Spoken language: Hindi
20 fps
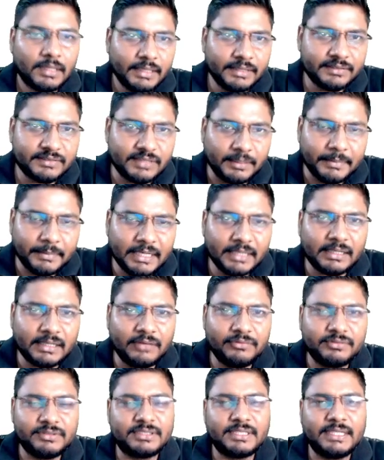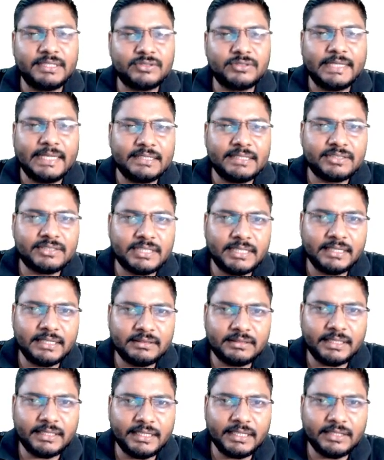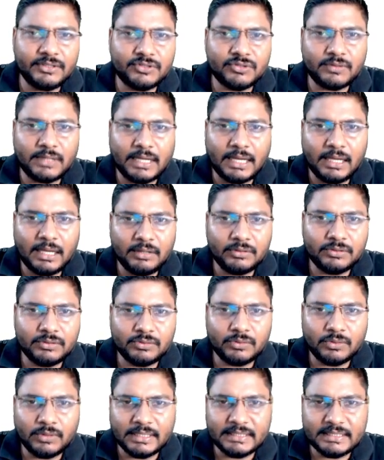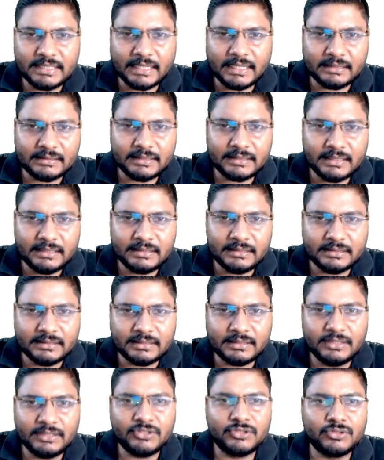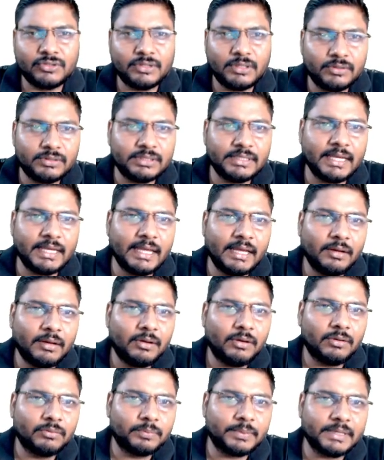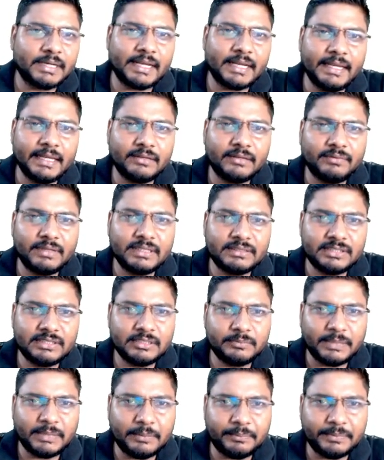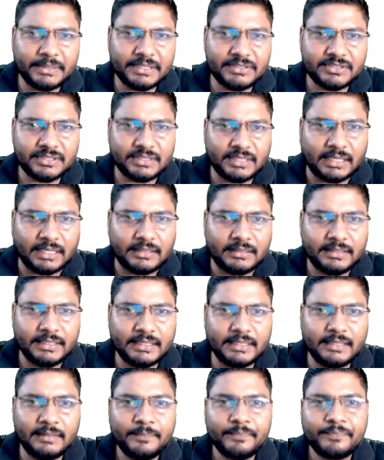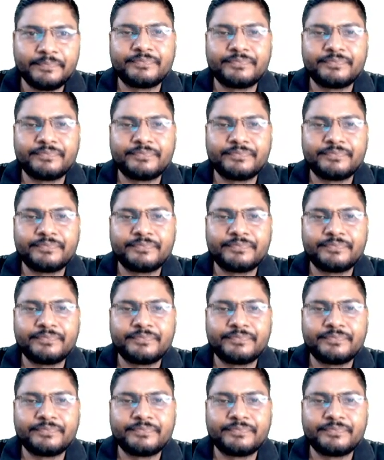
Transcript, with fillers: इस सम्मेलन का विषय जो है क्षेत्रीय चुनाव 2023 की चुनौतियां पर एक वैश्विक परिप्रेक्ष्य था ठीक है ना